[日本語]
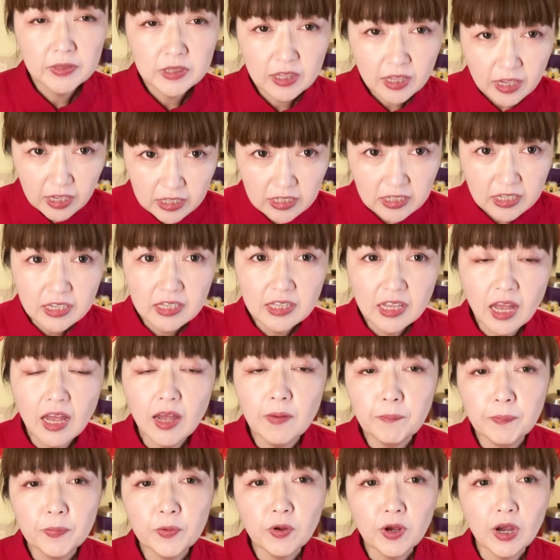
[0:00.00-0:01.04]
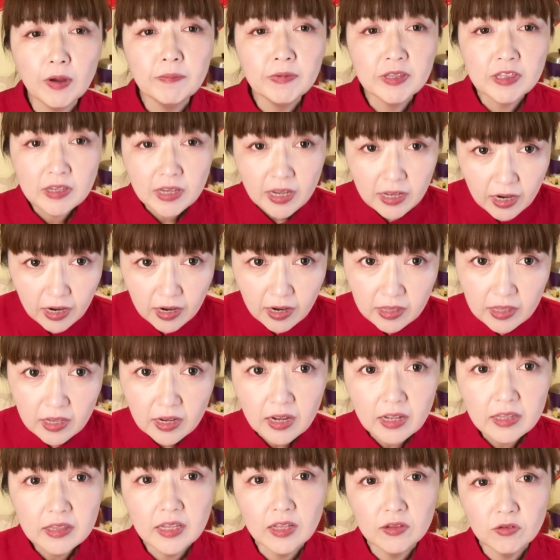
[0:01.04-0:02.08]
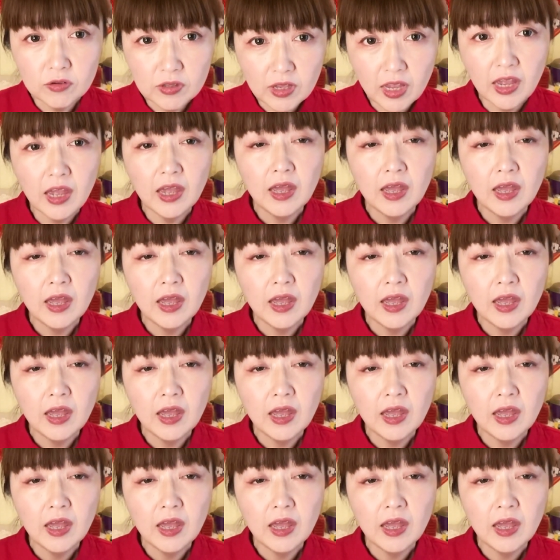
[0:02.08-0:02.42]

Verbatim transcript: 正式な発表が見つけられなかったので、